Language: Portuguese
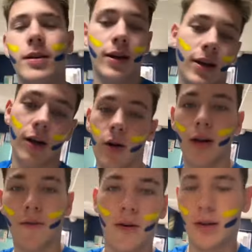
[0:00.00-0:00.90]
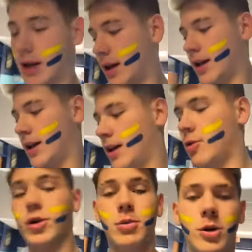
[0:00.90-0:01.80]
E agora falta
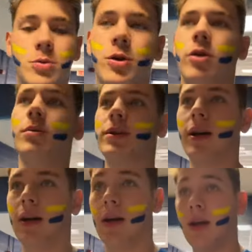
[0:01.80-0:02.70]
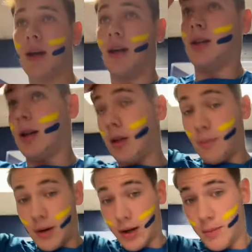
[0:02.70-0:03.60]
8 minutos pro jogo começar. A gente tem que ir lá
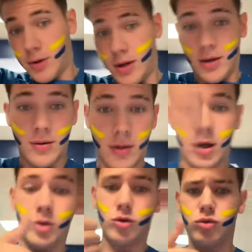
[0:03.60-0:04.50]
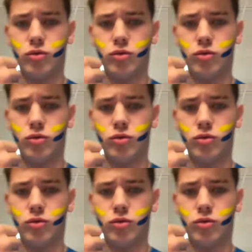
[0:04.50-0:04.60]
pra library. E é isso.